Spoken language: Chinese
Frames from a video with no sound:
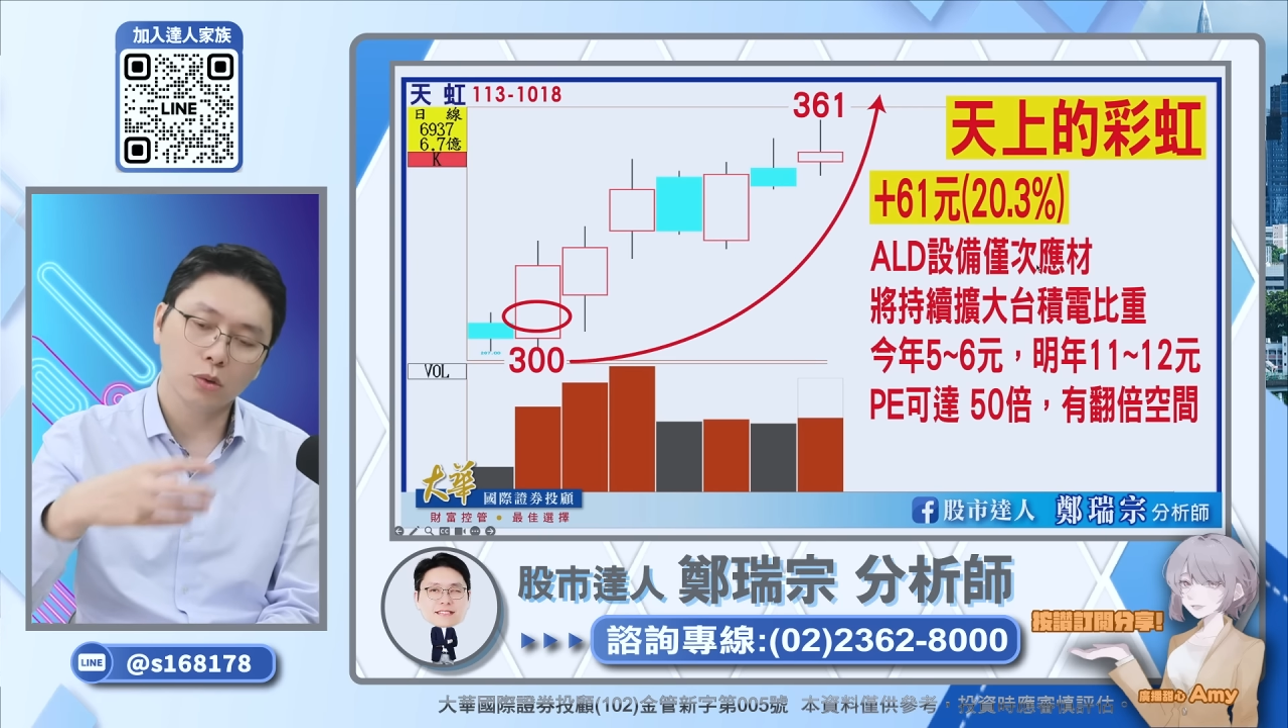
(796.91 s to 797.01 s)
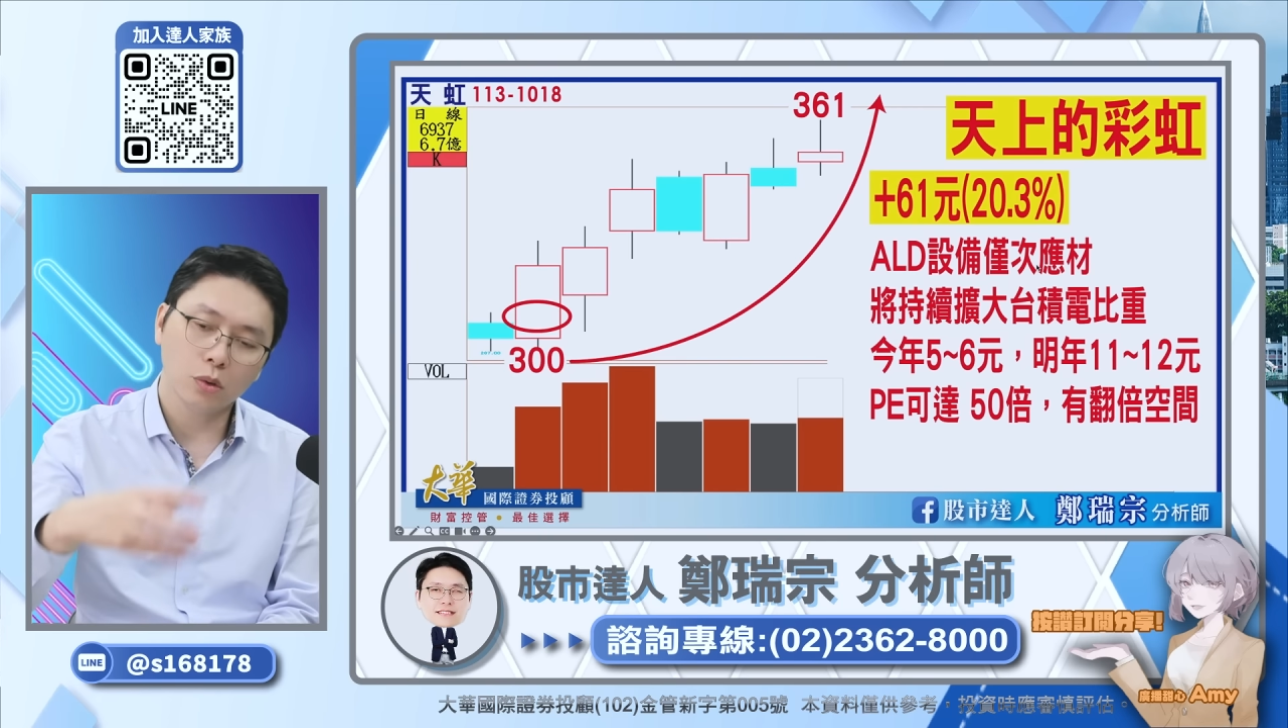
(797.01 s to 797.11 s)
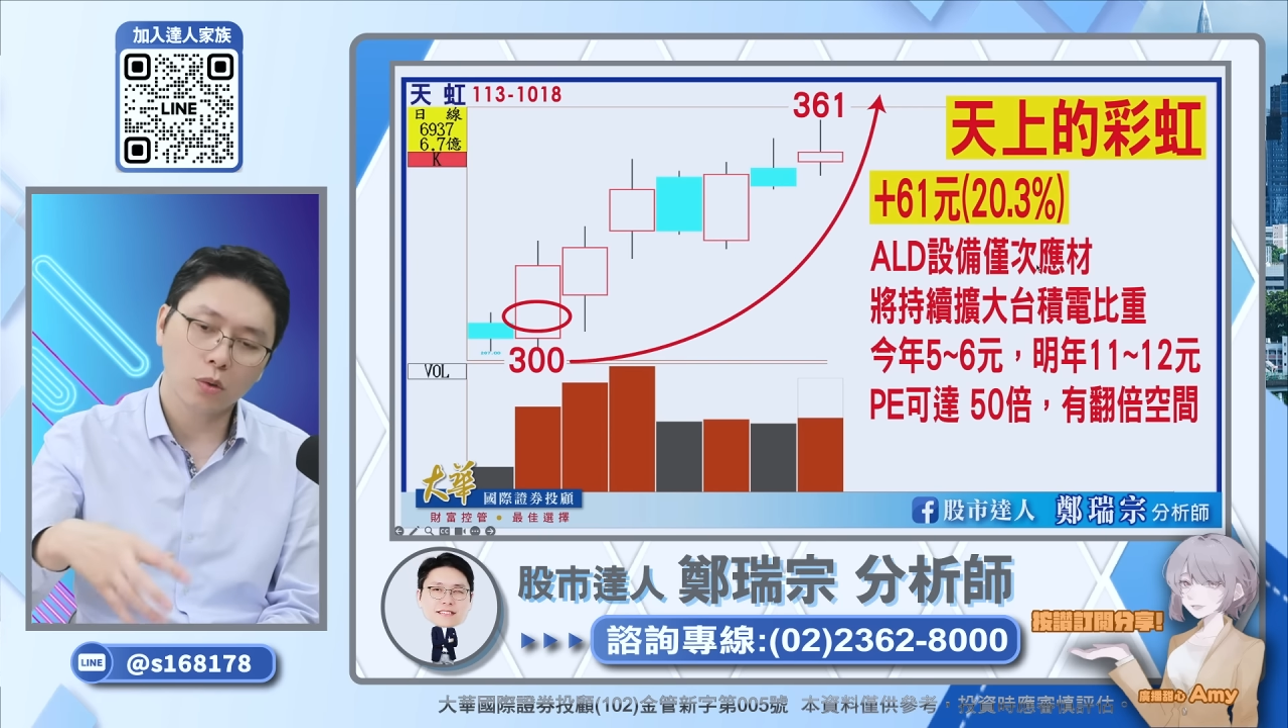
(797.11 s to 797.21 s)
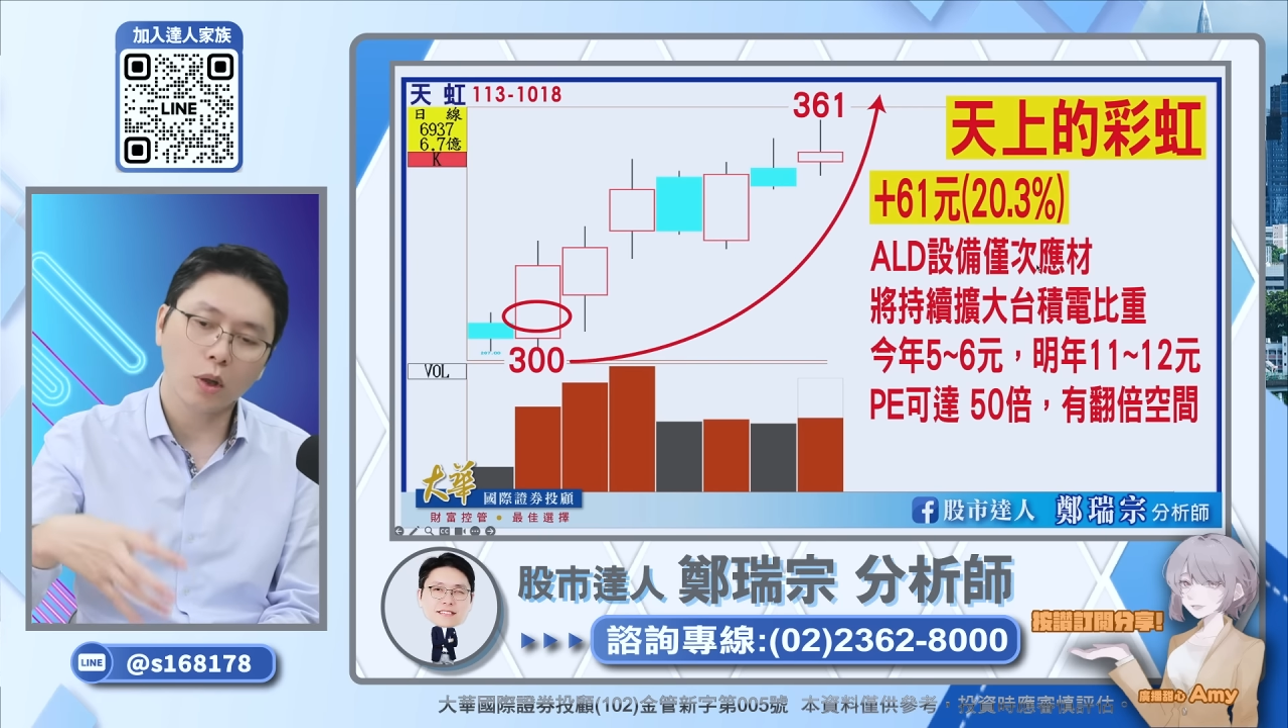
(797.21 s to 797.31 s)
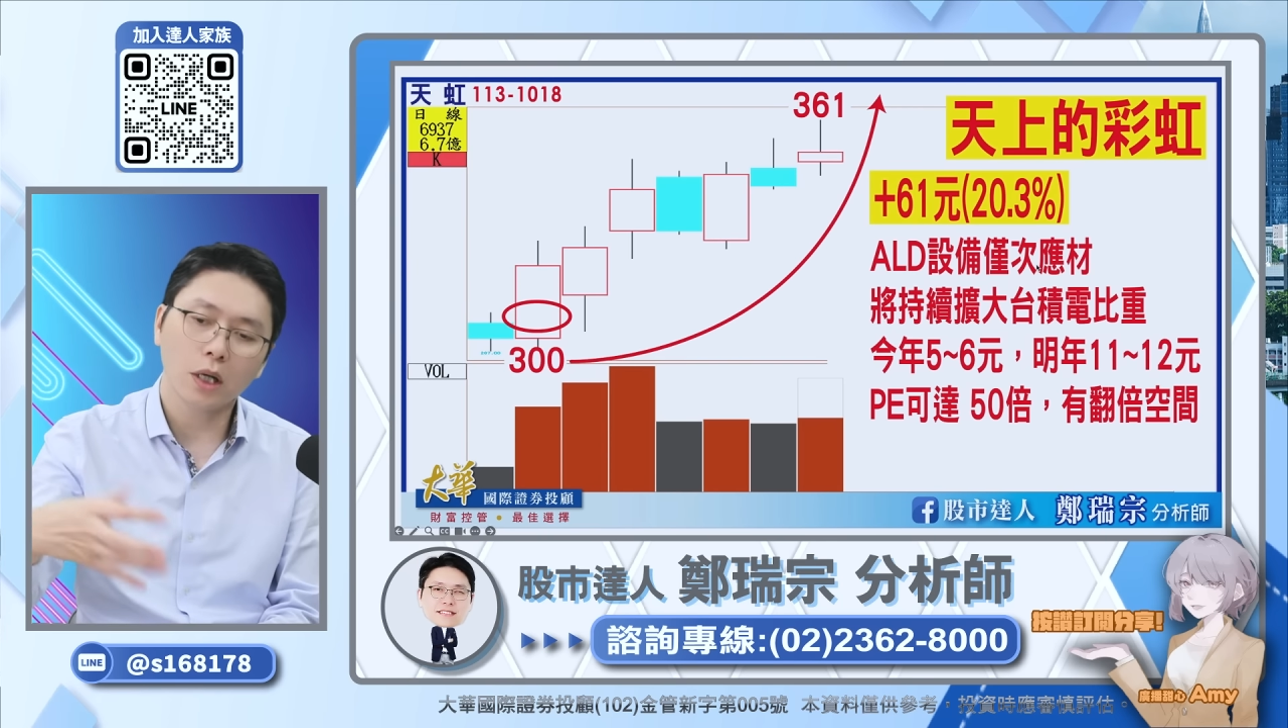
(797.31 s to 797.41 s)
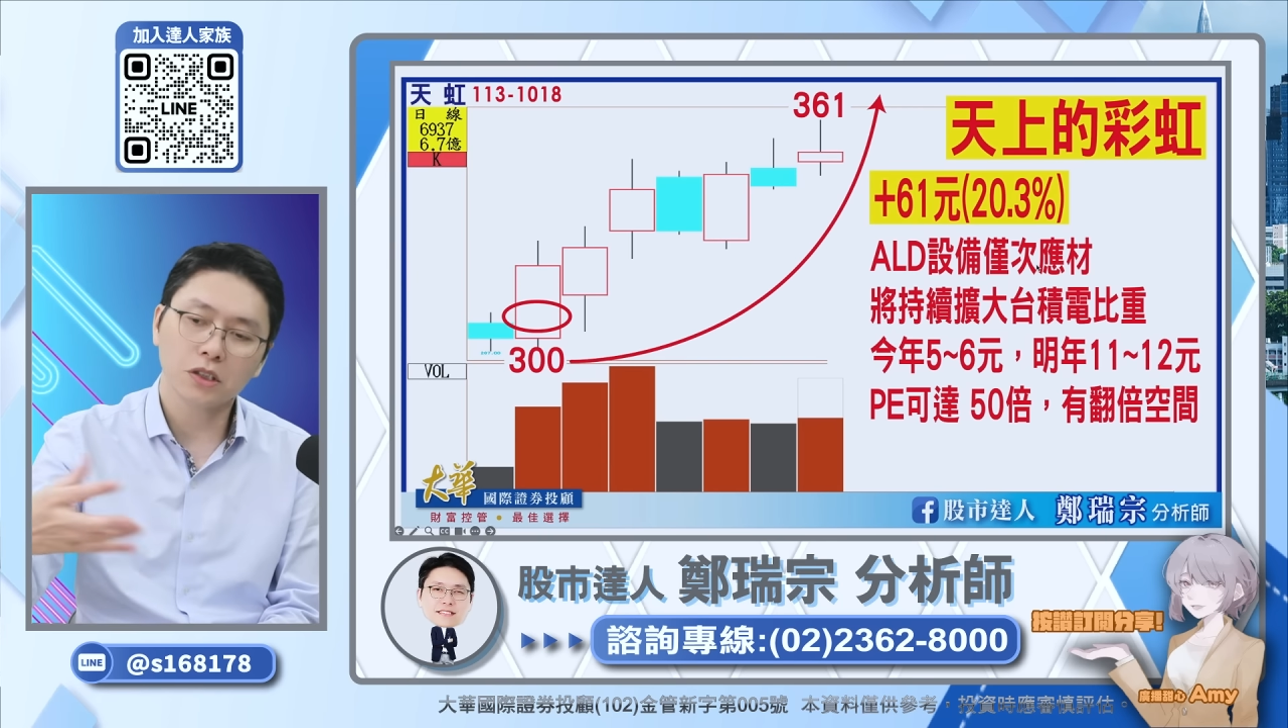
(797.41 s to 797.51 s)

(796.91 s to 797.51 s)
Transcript: 月光、